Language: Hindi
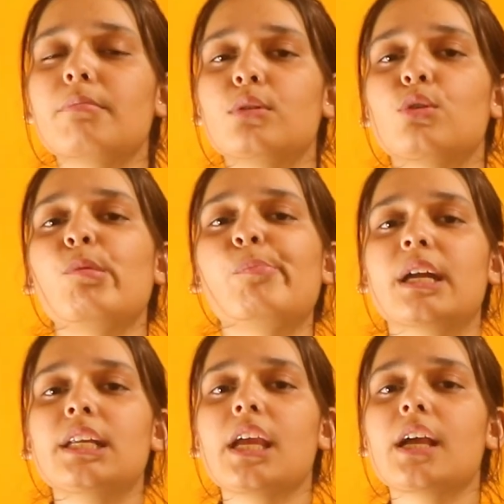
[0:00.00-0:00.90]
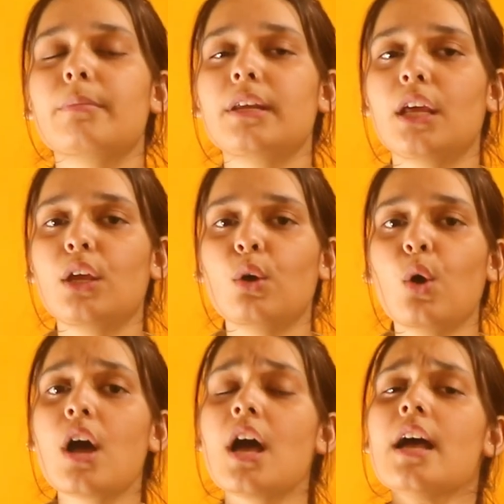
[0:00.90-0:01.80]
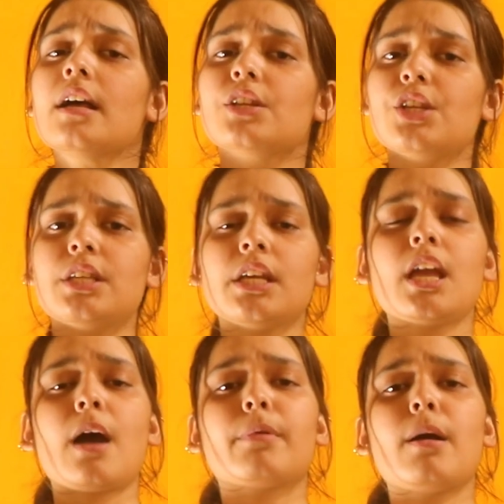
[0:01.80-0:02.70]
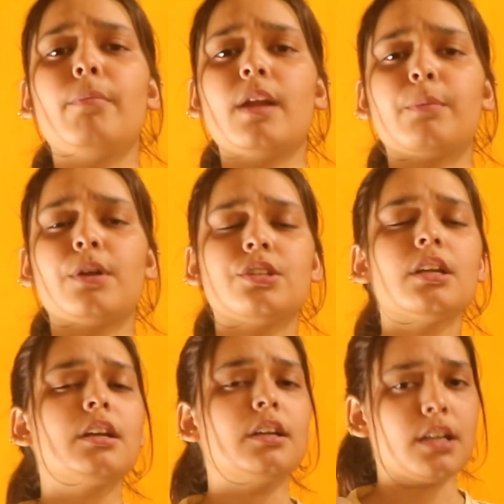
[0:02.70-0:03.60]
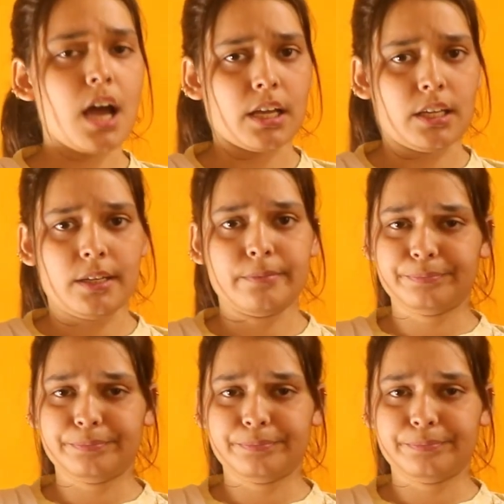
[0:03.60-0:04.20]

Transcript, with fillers: में बिल्कुल भी पानी की कमी नहीं हो जिससे कि आपका ब्लड प्रेशर ना गिरे